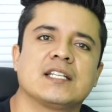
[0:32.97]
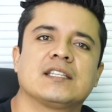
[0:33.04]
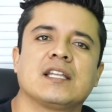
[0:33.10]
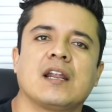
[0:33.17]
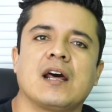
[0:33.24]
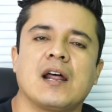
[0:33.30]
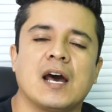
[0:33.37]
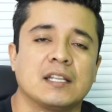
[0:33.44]

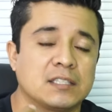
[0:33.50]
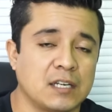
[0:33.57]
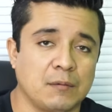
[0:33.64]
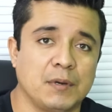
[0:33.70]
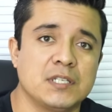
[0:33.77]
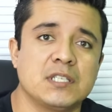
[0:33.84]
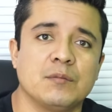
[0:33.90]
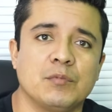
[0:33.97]
a
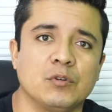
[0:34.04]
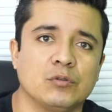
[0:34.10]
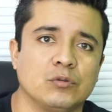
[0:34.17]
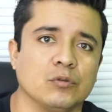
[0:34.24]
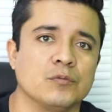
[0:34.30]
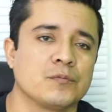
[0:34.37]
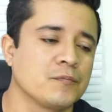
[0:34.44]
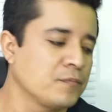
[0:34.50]
través de
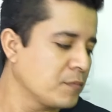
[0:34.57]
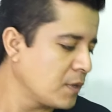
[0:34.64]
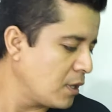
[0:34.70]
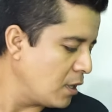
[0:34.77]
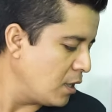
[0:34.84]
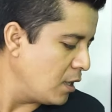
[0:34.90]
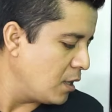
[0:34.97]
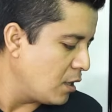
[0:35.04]
Bluetooth.
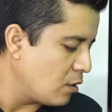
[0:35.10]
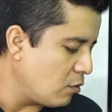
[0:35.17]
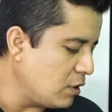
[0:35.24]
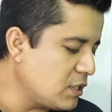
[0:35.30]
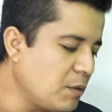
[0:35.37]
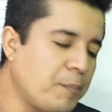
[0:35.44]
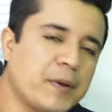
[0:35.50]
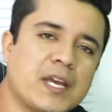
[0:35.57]
Con
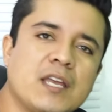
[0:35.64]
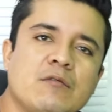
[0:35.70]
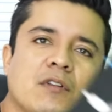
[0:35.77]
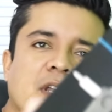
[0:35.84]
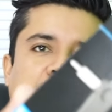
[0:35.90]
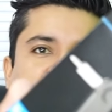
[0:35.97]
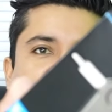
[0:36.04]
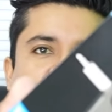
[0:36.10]
este pequeño
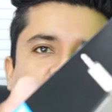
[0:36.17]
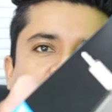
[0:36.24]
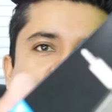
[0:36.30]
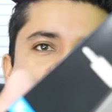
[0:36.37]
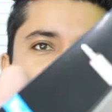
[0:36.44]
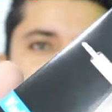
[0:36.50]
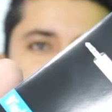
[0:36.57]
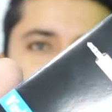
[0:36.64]
adaptador,